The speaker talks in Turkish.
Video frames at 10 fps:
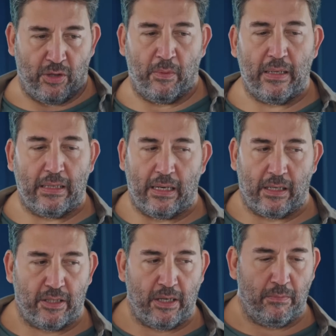zaman
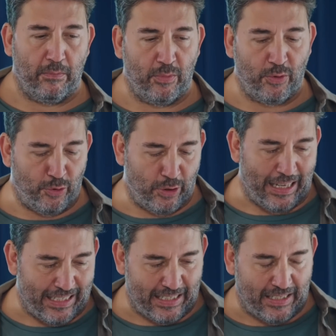akşam bu
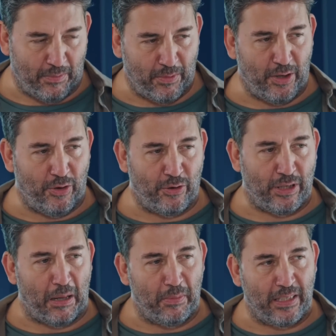güzel ressamlara
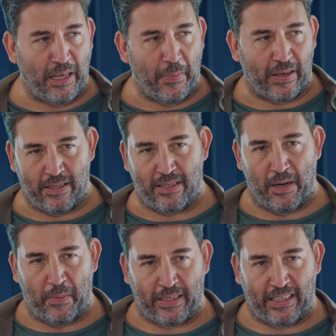özel bir yemek
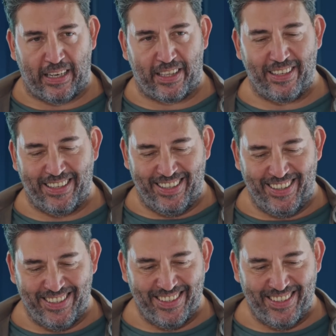hazırlamak gerek. He?